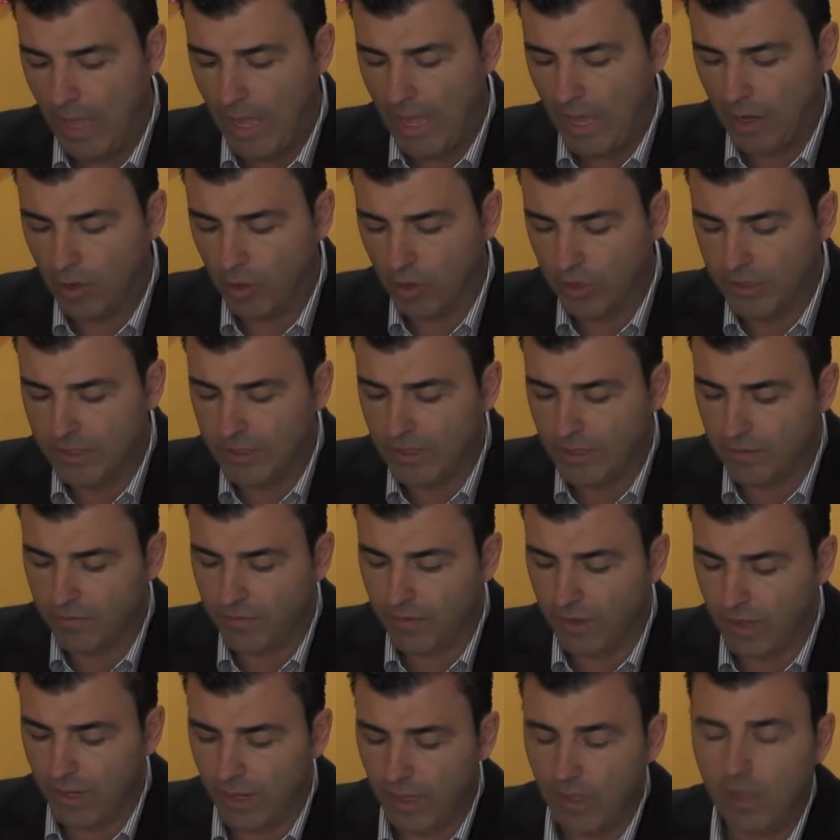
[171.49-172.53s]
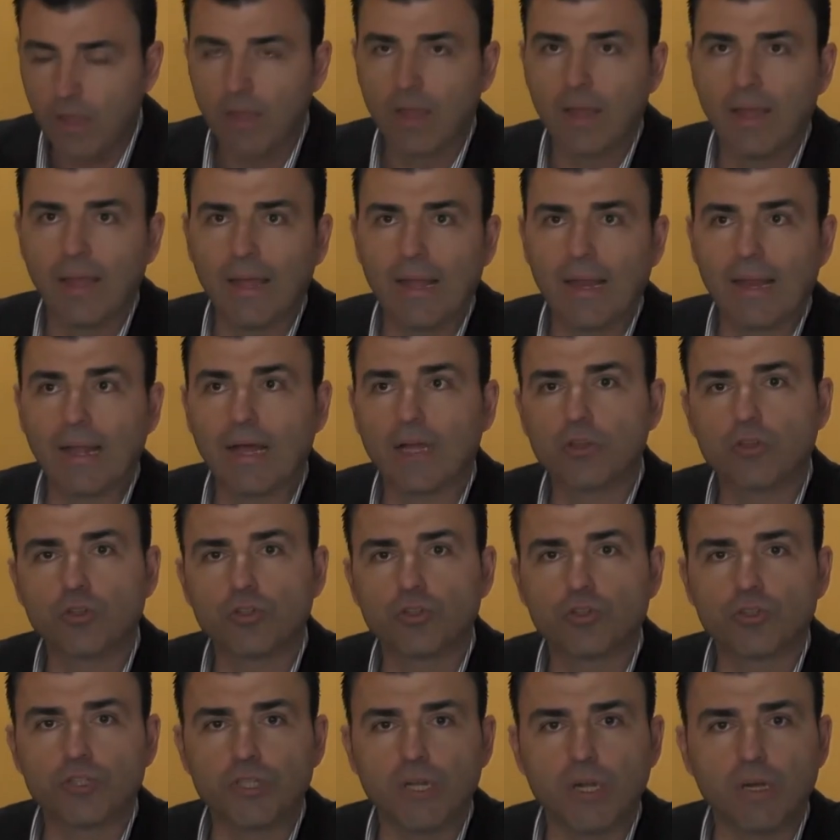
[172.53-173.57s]
a lo que se refiere el gasto
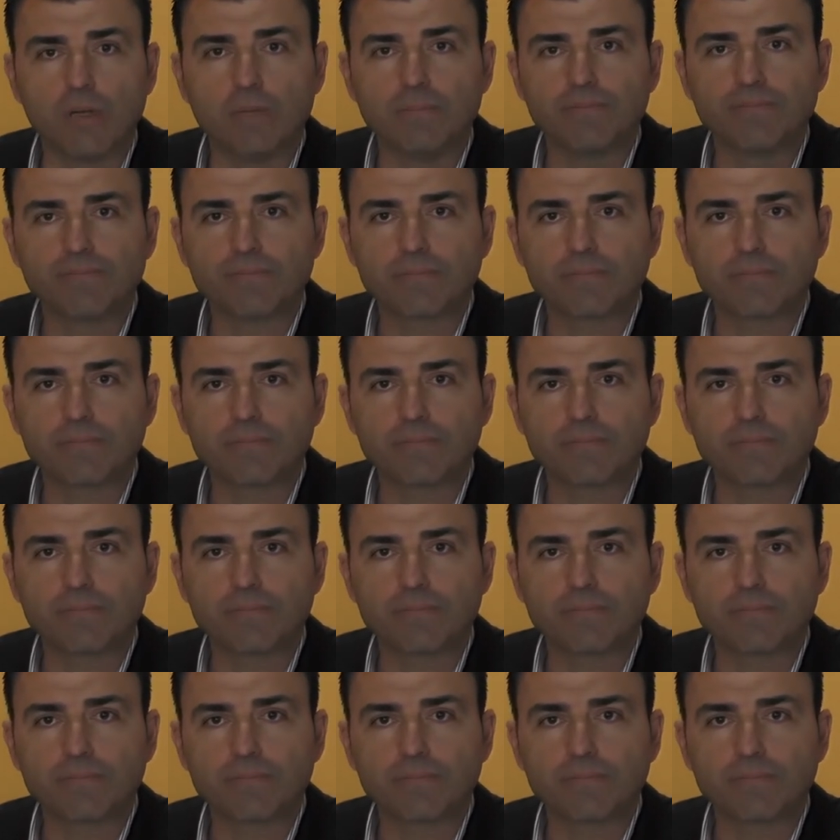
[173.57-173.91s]
social.